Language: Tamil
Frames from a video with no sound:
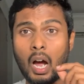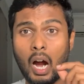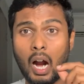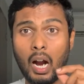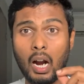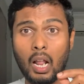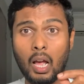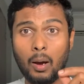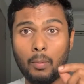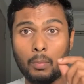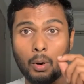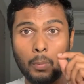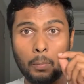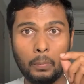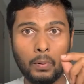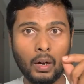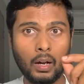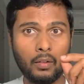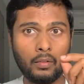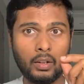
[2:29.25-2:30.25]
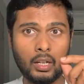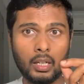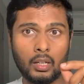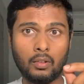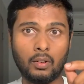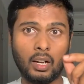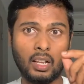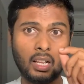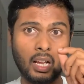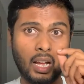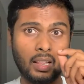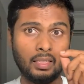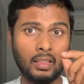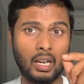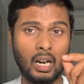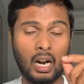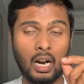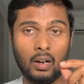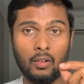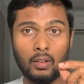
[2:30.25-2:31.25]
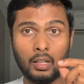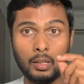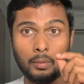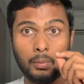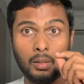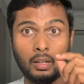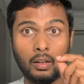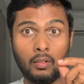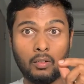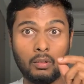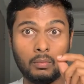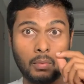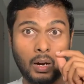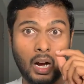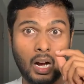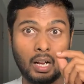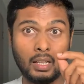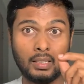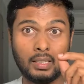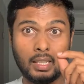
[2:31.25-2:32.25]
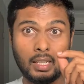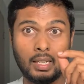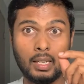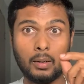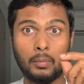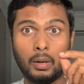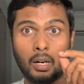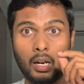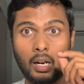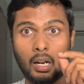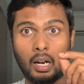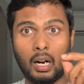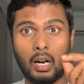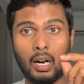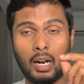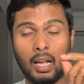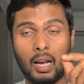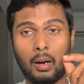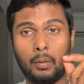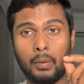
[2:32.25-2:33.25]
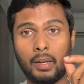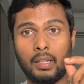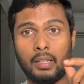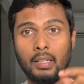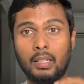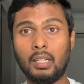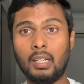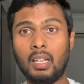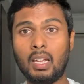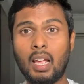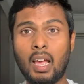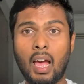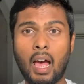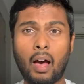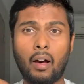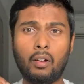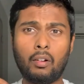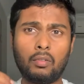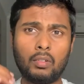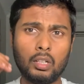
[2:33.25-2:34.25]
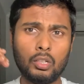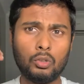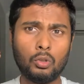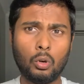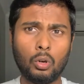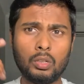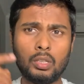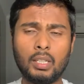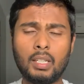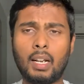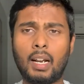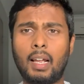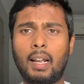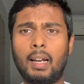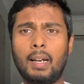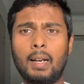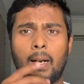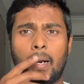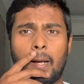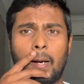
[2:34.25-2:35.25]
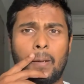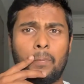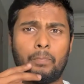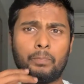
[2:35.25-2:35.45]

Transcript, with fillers: ஆனால் பொப்பர்வினுக்கு வந்து அந்த நாள் வந்து மிகவும் ஆச்சரியமான நாளாக அமையுது அவர் வந்து யோசிக்கிறார் என்னடா